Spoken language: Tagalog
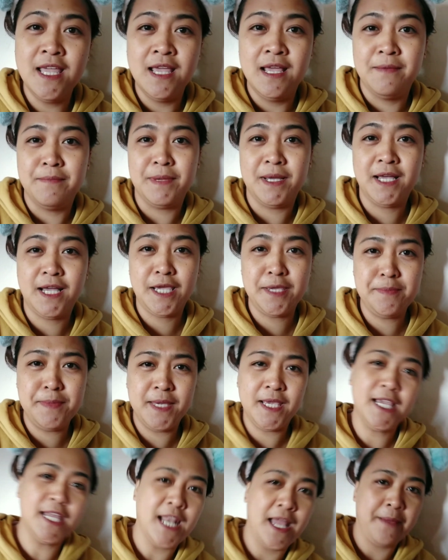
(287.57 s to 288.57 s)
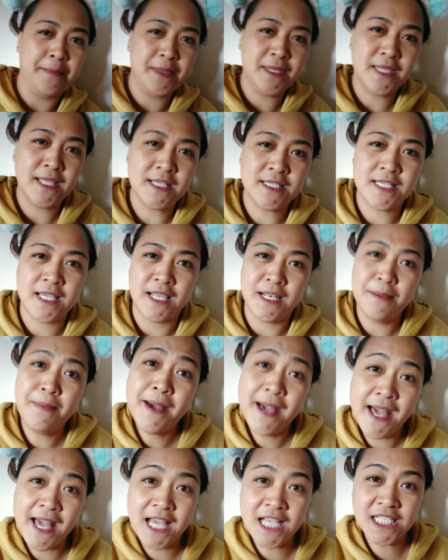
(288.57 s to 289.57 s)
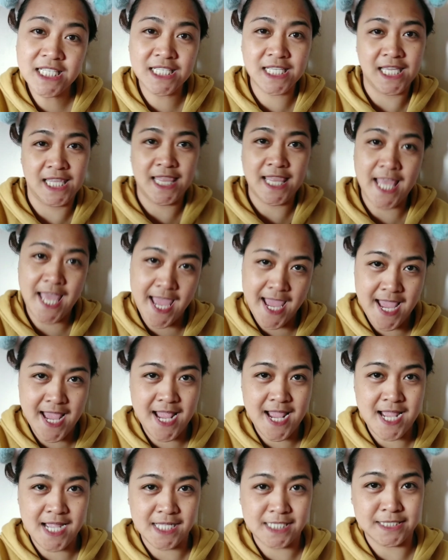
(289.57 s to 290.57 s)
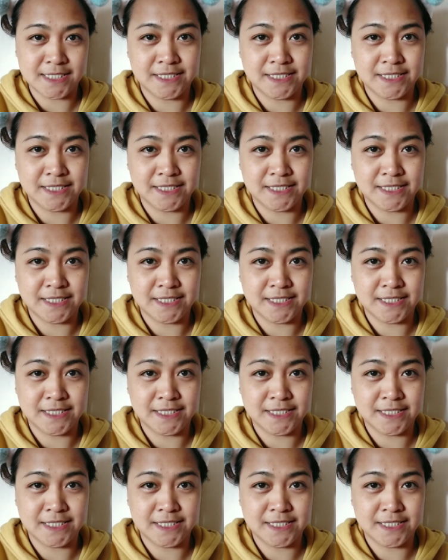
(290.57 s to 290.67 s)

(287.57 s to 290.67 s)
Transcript: mga kaibigan namin na sa labas, ganun.